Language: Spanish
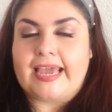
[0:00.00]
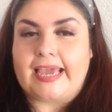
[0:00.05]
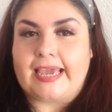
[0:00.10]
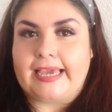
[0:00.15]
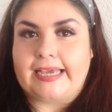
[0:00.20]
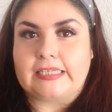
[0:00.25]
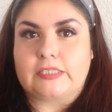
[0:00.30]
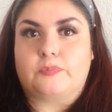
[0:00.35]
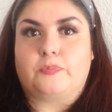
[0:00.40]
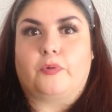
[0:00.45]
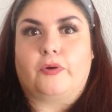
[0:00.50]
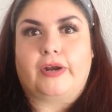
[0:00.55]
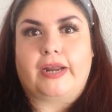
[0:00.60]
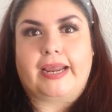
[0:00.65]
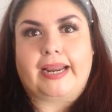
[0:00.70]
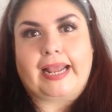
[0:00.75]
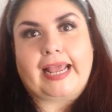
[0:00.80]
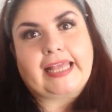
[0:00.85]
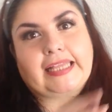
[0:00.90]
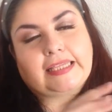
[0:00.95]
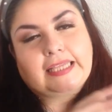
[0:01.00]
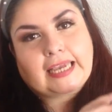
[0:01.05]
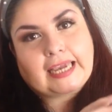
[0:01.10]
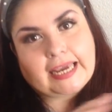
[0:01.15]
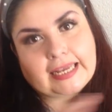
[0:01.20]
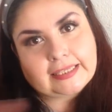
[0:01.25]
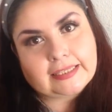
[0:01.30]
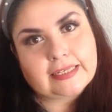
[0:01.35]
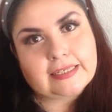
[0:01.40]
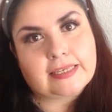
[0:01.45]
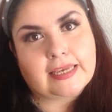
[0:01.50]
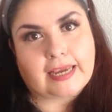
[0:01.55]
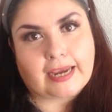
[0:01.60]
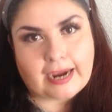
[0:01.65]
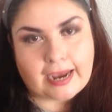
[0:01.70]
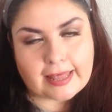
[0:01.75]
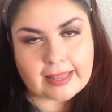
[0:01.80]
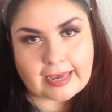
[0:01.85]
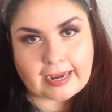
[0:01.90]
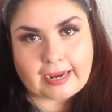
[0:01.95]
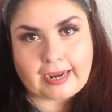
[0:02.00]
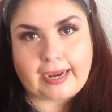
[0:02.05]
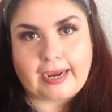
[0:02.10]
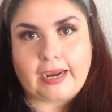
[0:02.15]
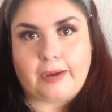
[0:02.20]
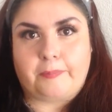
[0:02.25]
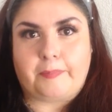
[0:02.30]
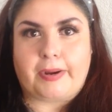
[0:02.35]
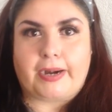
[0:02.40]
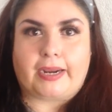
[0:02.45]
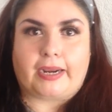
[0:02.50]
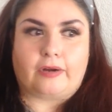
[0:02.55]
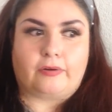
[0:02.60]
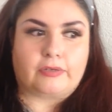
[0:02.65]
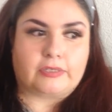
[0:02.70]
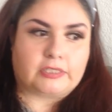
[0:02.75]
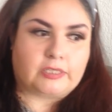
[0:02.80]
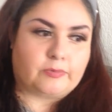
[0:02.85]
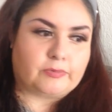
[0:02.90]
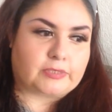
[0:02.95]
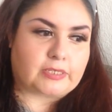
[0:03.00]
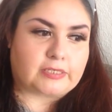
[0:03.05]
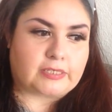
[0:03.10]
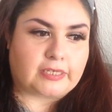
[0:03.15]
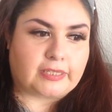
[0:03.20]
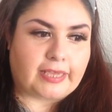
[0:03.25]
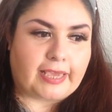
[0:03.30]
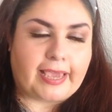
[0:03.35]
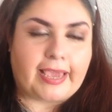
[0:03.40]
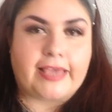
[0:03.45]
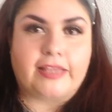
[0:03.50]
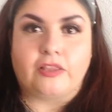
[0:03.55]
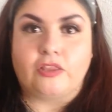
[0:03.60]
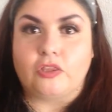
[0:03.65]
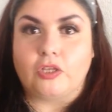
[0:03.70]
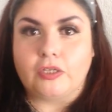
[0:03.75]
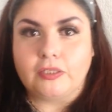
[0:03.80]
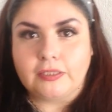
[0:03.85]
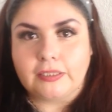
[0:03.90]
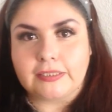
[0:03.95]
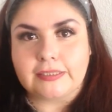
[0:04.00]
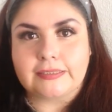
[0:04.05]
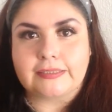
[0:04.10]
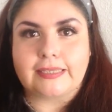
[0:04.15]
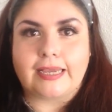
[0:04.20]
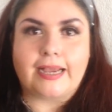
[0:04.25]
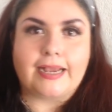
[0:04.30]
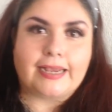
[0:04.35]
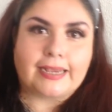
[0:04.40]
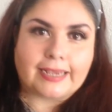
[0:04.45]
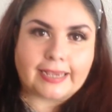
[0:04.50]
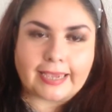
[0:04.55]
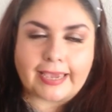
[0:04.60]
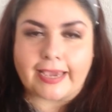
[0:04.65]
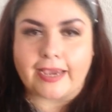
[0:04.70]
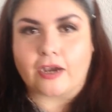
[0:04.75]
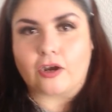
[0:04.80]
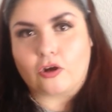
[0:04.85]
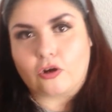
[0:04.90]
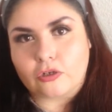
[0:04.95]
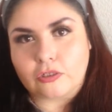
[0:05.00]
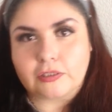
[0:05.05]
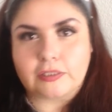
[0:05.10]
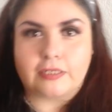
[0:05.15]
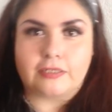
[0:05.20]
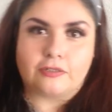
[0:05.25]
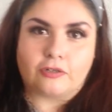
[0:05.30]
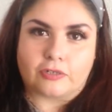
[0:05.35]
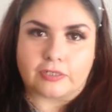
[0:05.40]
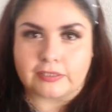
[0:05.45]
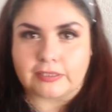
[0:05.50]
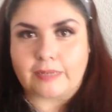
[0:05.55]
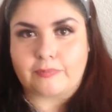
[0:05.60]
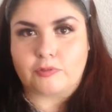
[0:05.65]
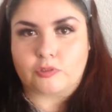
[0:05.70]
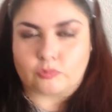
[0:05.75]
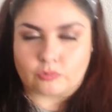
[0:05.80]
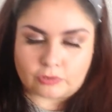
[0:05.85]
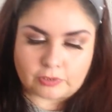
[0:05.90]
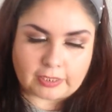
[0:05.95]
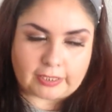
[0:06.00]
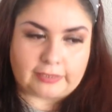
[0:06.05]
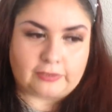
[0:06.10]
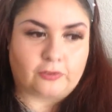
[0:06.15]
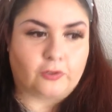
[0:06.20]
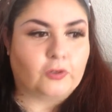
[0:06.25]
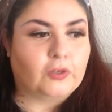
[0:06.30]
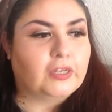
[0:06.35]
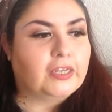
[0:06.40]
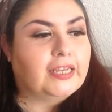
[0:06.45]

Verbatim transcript: es poner etiquetas en cada caja para que no estemos así de en dónde está, qué cosa es lo que estamos buscando.